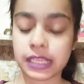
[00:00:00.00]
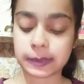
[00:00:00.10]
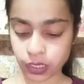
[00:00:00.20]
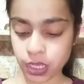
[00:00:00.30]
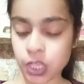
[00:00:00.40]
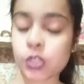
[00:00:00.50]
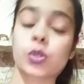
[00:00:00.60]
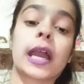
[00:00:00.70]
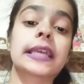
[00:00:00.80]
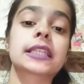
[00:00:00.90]
फेस सो
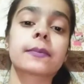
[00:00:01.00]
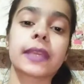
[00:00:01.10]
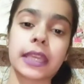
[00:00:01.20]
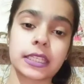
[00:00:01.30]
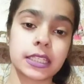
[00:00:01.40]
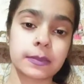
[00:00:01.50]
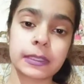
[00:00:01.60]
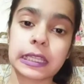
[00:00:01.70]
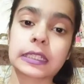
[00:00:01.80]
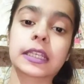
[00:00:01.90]
गाइज में ये चीज़ भी
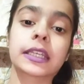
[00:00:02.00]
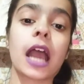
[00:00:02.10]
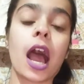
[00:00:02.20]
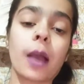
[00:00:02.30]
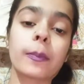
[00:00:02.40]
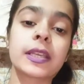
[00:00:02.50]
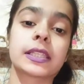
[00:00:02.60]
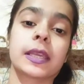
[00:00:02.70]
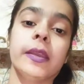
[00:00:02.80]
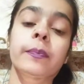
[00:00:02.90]
दे रखी है कि आप
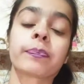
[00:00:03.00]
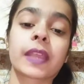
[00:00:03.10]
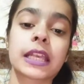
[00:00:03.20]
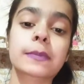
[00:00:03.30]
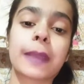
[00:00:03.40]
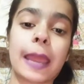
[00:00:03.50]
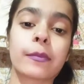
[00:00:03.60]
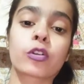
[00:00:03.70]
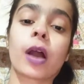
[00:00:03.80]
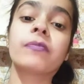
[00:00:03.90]
इसे इस
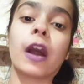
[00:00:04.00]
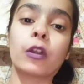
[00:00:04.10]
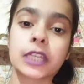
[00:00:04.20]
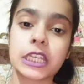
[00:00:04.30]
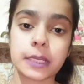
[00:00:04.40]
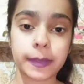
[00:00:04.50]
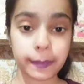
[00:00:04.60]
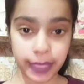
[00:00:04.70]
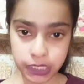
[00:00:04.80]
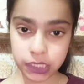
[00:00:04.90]
प्राइमर को आप फाउंडेशन में
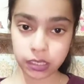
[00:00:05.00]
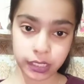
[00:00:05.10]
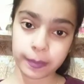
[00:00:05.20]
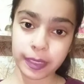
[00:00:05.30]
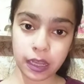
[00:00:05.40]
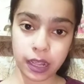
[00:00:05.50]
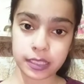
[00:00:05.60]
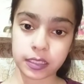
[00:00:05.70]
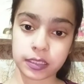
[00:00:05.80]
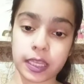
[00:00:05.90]
मिक्स करके भी लगा
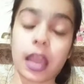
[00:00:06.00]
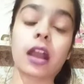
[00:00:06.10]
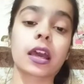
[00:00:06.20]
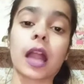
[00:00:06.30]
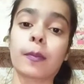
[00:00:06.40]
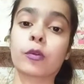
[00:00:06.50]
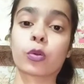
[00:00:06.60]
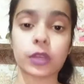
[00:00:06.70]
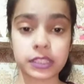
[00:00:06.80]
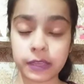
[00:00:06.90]
सकते हैं अगर आप लोगों
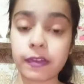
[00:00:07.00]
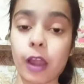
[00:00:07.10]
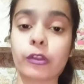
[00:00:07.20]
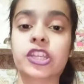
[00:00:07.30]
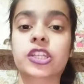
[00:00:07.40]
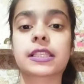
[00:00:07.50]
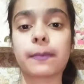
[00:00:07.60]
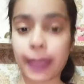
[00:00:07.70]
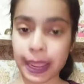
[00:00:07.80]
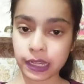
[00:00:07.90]
को इसे फाउंडेशन से
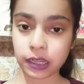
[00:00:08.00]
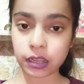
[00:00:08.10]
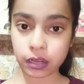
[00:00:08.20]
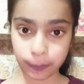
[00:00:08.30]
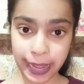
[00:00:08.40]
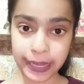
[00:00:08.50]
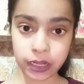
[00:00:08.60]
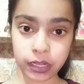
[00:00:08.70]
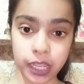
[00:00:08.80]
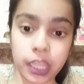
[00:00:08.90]
पहले अप्लाई
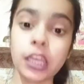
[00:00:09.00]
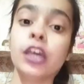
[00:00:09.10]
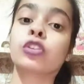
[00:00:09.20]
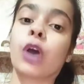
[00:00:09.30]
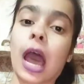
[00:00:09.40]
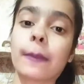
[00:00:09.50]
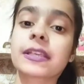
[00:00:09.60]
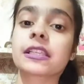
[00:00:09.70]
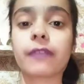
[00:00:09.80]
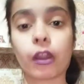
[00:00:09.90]
करना है तो आप
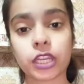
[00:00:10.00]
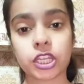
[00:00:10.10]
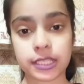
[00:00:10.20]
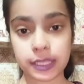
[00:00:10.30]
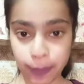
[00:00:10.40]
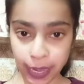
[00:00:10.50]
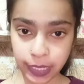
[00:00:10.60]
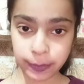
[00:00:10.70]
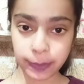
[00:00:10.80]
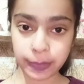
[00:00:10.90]
इसे फाउंडेशन से
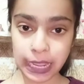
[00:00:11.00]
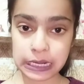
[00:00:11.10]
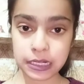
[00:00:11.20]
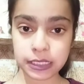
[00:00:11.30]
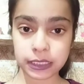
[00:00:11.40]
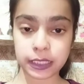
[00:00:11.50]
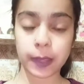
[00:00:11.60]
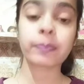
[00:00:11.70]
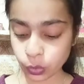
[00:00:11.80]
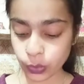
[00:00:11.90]
पहले भी अप्लाई कर सकते
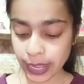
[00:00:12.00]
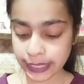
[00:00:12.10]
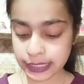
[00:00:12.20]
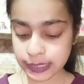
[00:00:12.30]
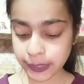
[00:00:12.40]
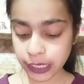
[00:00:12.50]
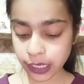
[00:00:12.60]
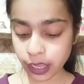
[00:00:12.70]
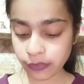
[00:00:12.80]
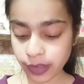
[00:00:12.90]
हैं और नेक्स्ट इसमें
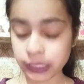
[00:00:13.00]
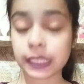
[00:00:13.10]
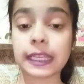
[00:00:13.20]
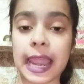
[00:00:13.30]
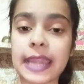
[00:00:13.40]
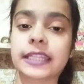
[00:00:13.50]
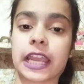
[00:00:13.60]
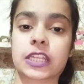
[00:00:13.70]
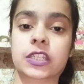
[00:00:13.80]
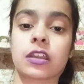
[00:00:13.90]
लिखा हुआ है कि लाइट
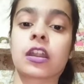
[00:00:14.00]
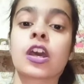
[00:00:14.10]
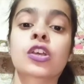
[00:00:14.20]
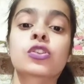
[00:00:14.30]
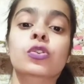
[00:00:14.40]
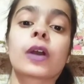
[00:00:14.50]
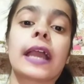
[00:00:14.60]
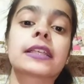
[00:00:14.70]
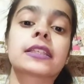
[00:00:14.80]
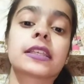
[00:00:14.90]
टेक्सचर सो so
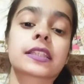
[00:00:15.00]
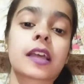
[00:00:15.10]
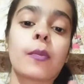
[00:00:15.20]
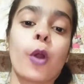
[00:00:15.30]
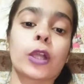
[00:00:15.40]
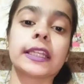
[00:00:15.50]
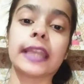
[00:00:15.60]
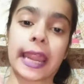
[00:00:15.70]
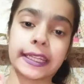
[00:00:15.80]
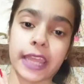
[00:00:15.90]
गाइज इसका बहुत ही
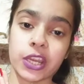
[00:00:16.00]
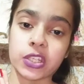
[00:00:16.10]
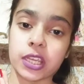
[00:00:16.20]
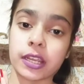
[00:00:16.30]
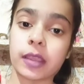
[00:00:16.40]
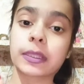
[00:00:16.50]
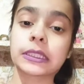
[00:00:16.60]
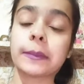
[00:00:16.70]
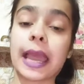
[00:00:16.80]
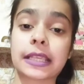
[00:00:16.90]
लाइट टेक्सचर है
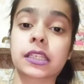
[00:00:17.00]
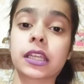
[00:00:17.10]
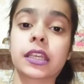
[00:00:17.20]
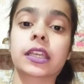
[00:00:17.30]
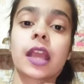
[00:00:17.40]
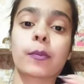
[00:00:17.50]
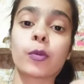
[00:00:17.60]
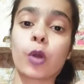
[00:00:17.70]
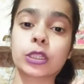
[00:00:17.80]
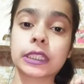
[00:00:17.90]
मतलब ऐसा नहीं है कि
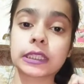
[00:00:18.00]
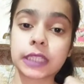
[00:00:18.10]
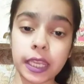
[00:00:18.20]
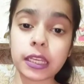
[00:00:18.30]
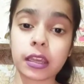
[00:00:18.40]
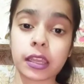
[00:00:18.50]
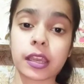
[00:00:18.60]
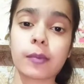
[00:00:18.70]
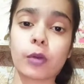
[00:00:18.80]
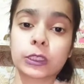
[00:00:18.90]
आपको बहुत ही थिन
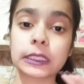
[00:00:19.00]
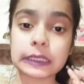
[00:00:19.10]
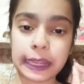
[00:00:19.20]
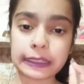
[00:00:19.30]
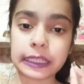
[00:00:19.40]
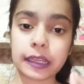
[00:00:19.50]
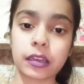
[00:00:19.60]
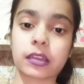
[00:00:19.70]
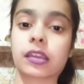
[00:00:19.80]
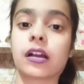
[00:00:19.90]
लगेगा बहुत ही थिक थिक
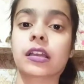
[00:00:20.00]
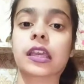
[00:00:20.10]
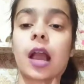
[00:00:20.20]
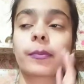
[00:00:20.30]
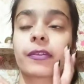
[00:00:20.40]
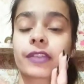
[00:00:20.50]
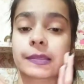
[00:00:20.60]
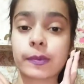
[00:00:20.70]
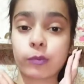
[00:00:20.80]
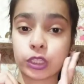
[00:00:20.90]
लगेगा कि आपके
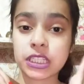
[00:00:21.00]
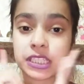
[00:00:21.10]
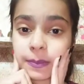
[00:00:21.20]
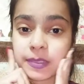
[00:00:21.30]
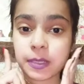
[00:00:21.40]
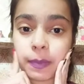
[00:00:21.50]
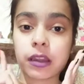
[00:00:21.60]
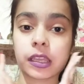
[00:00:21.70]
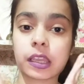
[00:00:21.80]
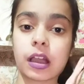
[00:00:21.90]
फेस पे बहुत ही चिपचिपा
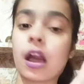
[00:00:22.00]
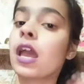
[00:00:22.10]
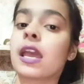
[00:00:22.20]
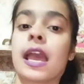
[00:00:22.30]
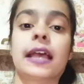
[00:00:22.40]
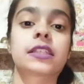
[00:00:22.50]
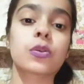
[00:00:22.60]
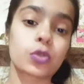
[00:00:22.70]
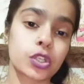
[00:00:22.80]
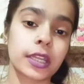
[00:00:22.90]
लगेगा ऐसा
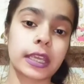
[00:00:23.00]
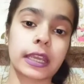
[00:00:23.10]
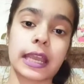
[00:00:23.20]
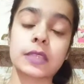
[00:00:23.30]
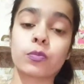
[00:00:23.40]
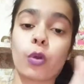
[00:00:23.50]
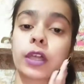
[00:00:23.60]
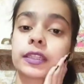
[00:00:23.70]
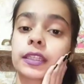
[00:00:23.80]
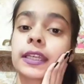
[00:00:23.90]
कुछ नहीं है गाइज
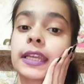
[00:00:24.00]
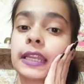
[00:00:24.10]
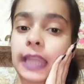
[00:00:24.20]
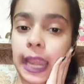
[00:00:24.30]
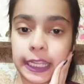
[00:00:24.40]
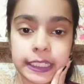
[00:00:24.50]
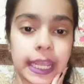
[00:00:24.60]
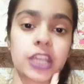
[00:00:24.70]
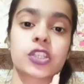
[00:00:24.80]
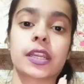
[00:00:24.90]
बहुत ही लाइट
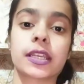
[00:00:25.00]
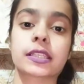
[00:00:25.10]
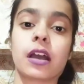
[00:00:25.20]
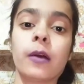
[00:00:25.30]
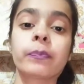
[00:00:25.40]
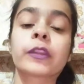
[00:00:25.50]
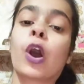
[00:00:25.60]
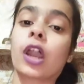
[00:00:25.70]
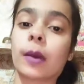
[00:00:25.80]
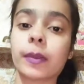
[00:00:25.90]
टेक्सचर है इसका
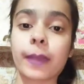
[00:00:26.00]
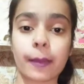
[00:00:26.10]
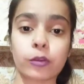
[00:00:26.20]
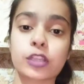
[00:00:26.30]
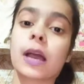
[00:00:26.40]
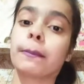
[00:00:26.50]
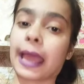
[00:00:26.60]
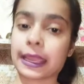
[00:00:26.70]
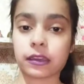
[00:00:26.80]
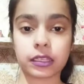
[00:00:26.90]
और अभी मैं आपको इसे
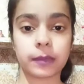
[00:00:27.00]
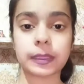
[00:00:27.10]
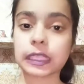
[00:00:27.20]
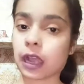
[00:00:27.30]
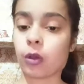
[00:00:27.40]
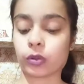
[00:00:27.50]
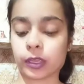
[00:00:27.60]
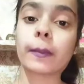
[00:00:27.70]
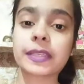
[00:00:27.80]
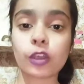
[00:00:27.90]
अप्लाई करके भी
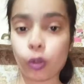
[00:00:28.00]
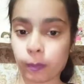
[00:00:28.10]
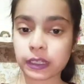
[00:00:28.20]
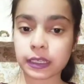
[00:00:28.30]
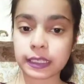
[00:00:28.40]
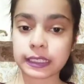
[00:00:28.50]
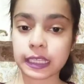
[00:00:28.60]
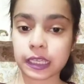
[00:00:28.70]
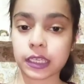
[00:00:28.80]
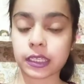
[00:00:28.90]
दिखाऊंगी हम इसे ओपन करके
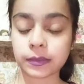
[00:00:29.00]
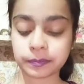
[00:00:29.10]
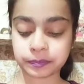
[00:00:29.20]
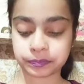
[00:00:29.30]
देखेंगे